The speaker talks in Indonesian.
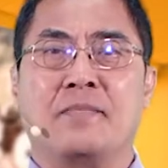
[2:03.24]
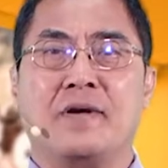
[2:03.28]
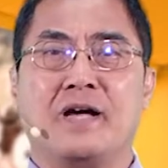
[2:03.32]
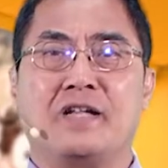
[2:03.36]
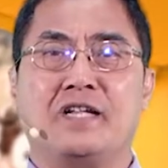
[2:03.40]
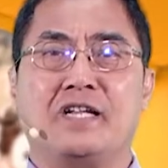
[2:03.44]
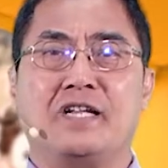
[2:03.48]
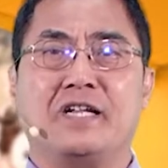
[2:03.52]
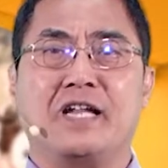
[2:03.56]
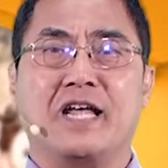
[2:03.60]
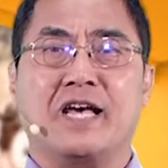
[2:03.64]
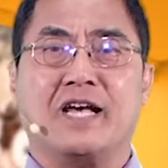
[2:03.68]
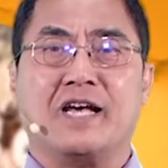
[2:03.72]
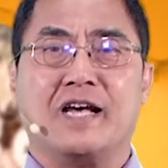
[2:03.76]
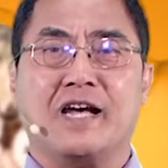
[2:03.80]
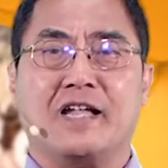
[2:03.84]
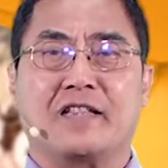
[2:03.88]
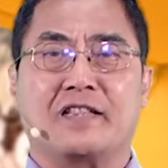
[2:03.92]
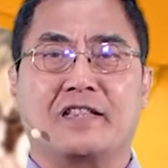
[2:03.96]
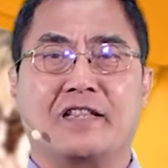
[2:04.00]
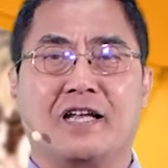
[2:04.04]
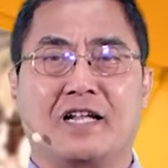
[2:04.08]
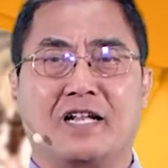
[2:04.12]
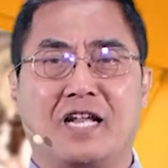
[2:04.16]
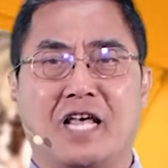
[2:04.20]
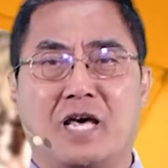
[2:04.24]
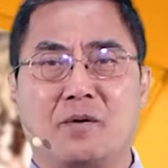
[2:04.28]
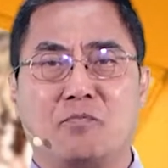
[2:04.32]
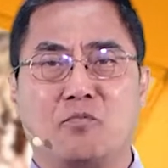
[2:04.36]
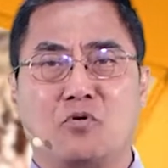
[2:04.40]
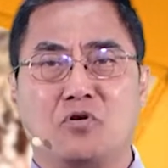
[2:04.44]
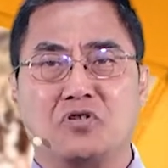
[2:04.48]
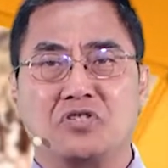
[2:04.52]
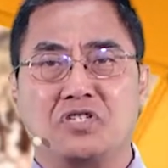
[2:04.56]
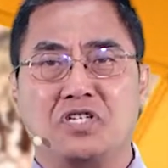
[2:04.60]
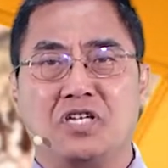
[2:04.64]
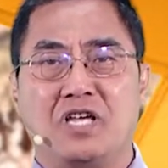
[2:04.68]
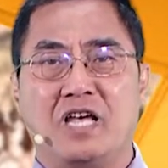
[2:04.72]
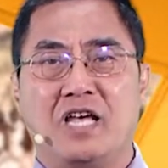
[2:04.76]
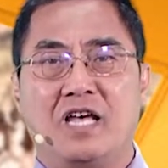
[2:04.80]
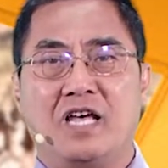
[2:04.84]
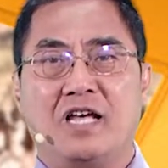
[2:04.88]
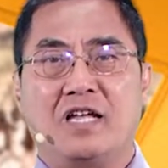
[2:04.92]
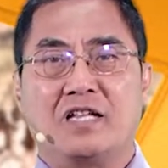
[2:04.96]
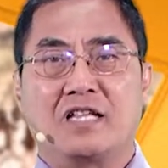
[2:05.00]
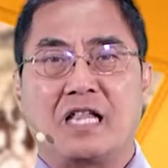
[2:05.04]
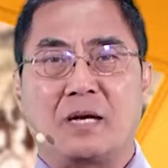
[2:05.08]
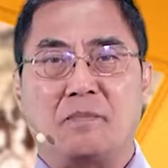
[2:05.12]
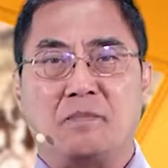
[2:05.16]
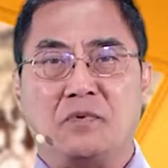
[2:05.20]
berani nekat dan emosi,
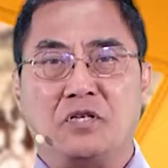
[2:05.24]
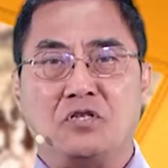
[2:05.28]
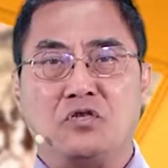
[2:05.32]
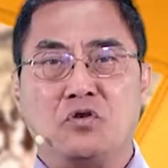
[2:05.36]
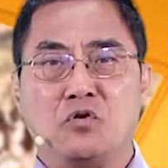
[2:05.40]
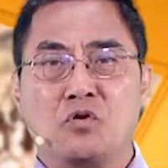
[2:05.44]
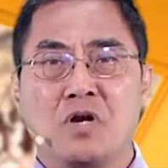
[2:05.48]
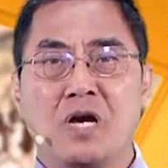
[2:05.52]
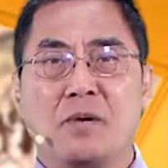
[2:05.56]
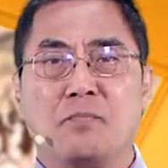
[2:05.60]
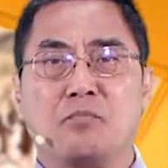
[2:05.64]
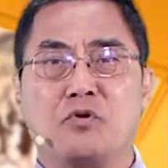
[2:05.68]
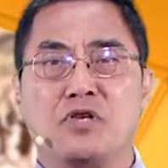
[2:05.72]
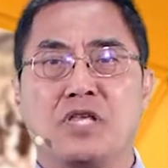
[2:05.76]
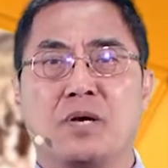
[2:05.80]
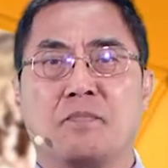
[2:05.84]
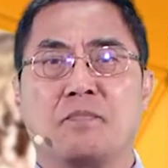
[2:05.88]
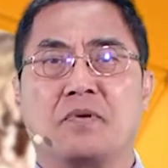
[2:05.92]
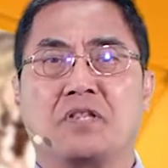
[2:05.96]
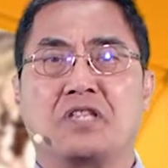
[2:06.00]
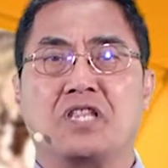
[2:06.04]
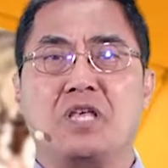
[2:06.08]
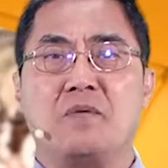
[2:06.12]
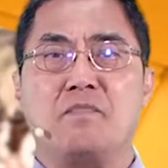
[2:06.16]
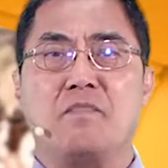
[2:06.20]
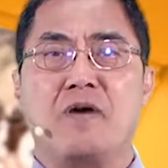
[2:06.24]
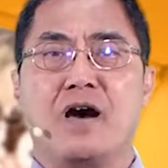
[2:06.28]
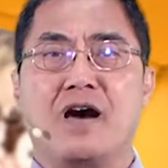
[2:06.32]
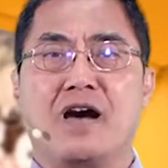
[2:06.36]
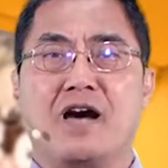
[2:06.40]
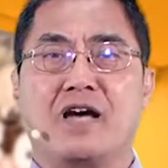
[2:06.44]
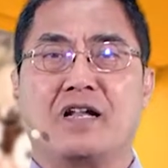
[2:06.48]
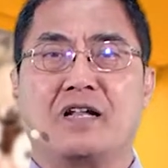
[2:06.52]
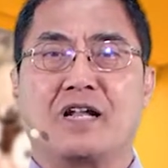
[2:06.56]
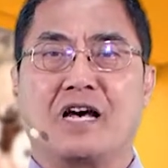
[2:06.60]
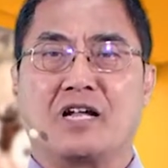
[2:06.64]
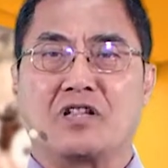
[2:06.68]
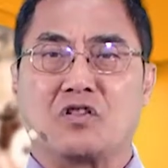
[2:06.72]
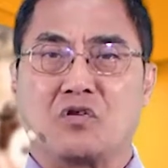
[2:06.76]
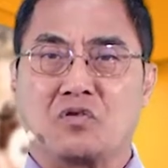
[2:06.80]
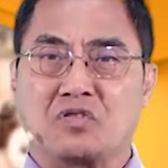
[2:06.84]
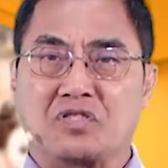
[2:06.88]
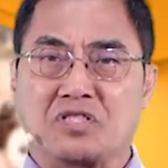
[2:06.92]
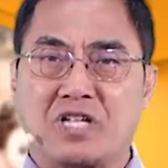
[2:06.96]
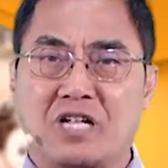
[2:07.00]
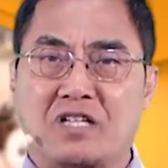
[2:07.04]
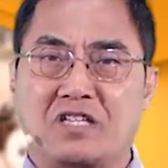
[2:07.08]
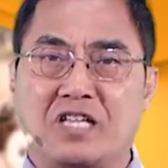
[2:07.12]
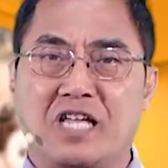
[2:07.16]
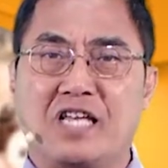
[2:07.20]
tapi juga punya pertimbangan atau
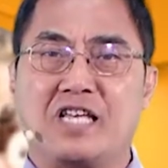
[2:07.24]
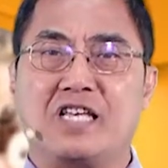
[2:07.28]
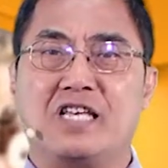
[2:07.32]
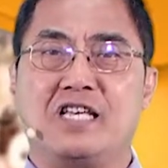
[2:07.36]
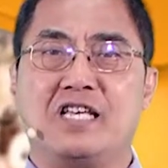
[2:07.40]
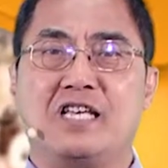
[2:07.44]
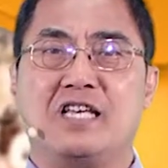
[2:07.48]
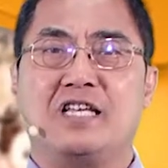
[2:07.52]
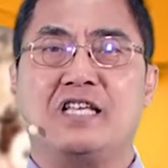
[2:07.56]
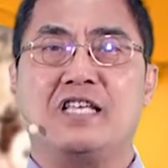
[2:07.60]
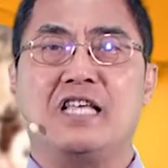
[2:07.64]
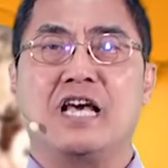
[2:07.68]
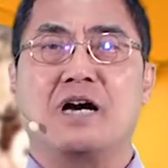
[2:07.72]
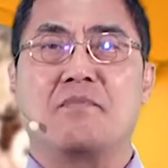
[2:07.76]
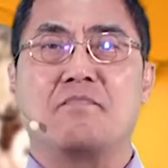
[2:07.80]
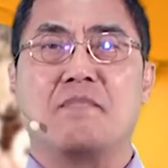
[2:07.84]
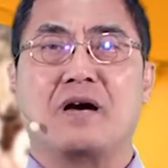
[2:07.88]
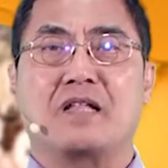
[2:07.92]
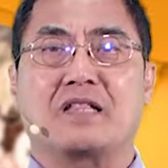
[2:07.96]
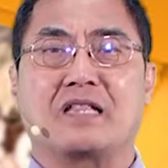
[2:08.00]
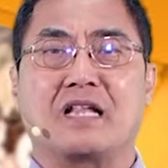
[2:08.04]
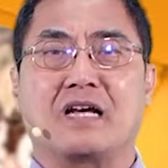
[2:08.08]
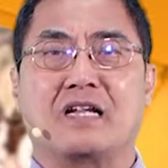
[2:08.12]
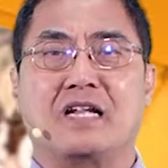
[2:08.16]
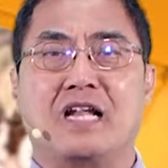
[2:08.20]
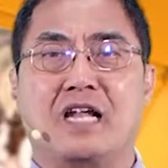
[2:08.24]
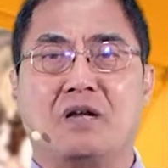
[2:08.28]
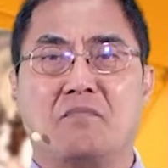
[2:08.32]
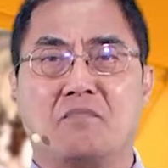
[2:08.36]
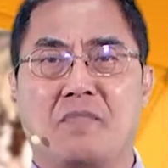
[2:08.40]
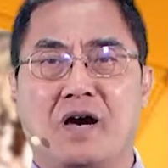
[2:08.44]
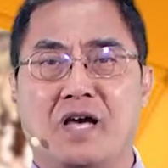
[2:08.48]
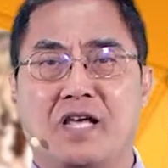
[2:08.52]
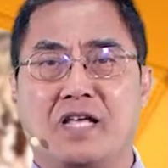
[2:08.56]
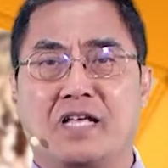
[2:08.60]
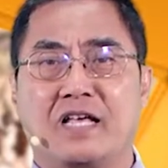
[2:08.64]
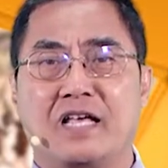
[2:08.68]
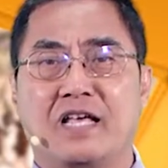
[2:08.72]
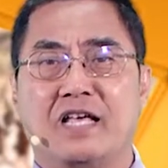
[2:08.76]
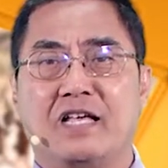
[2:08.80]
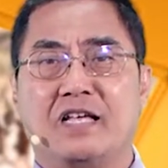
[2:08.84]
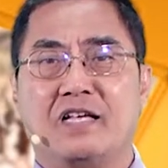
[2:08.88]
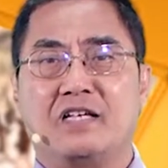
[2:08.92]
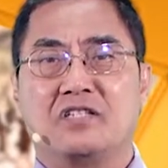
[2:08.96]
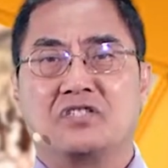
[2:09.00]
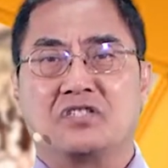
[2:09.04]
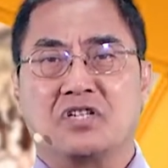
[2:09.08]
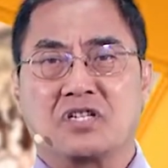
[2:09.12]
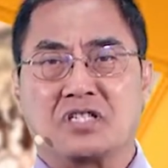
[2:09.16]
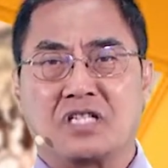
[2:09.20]
strategi yang matang dan baik,
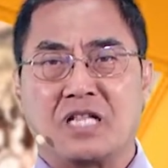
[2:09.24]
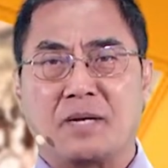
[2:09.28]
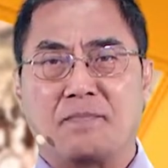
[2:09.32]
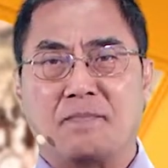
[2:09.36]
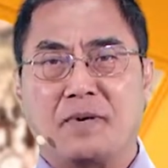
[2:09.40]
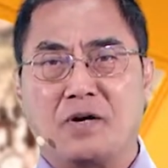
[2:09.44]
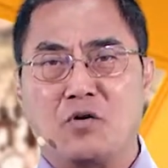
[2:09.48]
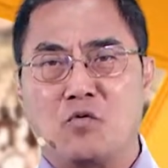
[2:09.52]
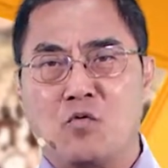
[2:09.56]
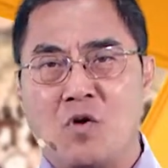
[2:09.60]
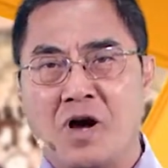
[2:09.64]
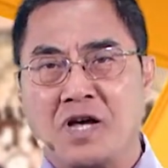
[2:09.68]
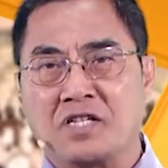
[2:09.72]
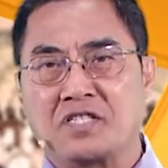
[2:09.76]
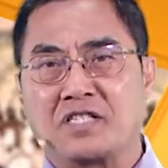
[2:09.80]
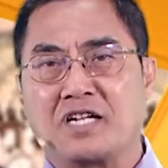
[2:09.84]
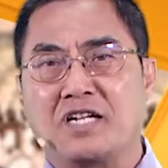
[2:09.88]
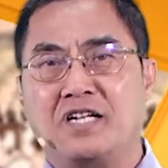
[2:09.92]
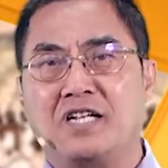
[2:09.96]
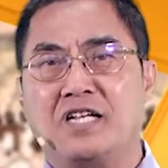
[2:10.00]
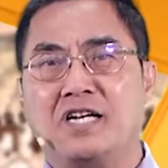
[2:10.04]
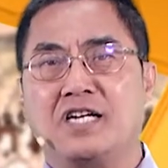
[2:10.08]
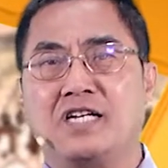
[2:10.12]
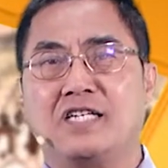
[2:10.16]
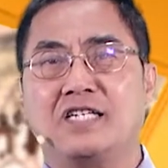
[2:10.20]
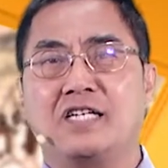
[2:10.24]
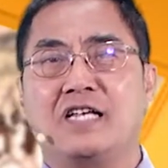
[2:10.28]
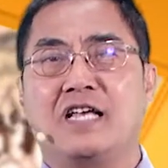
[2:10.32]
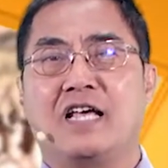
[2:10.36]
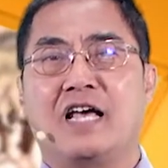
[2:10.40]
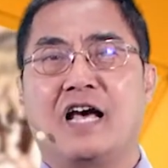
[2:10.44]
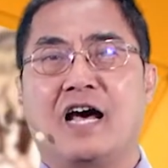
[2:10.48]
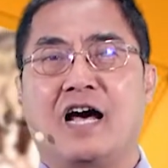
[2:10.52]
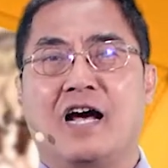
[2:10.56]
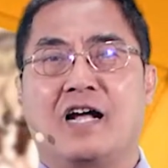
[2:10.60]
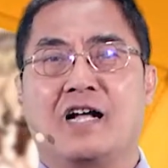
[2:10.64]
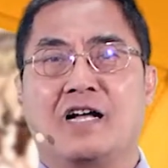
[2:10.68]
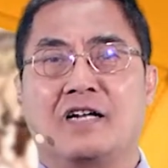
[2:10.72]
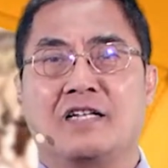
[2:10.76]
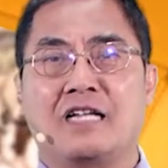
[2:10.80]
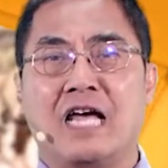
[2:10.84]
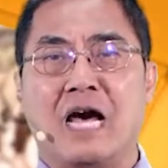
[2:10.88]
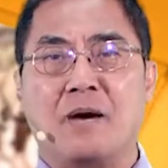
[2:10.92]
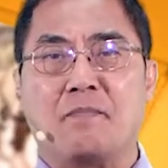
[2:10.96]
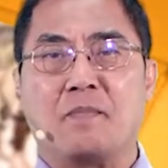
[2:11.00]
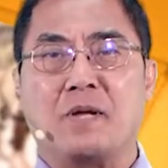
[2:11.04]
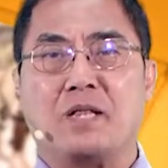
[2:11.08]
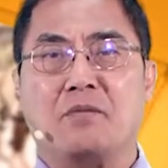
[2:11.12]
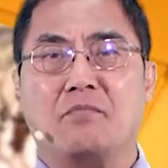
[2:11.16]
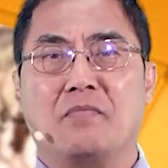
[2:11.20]
serta penguasaan diri agar
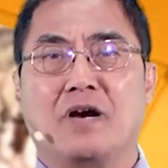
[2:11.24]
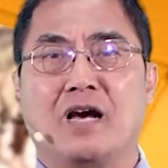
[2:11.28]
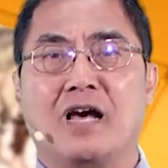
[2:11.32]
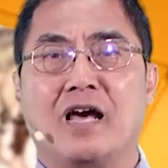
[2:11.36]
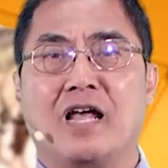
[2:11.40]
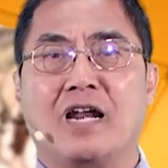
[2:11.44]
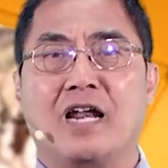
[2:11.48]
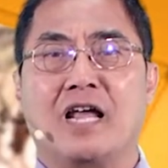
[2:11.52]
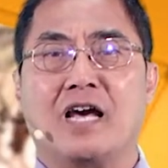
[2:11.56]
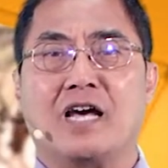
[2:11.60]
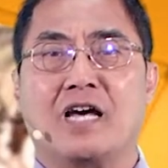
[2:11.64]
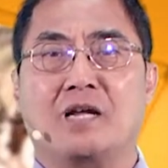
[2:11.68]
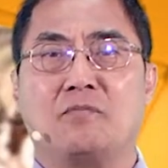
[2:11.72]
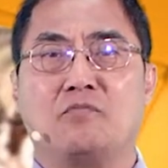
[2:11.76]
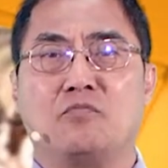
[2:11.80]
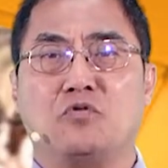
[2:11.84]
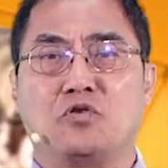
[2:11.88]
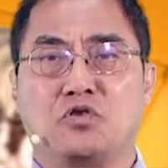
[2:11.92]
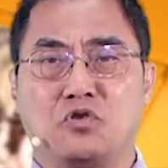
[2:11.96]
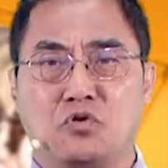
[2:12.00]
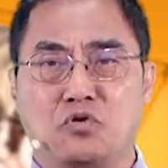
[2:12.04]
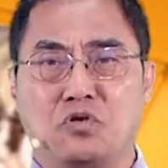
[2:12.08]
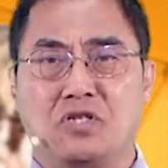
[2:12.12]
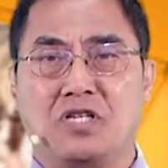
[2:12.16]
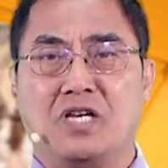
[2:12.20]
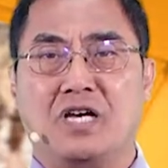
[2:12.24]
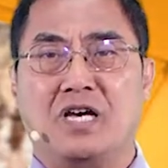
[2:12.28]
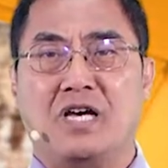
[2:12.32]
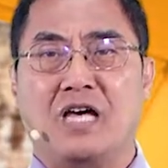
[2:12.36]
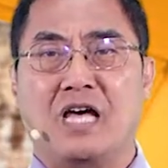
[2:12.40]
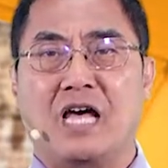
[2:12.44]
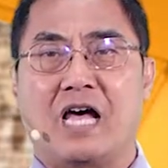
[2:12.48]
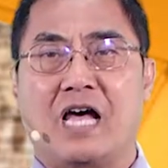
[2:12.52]
dapat mengalahkan musuhnya.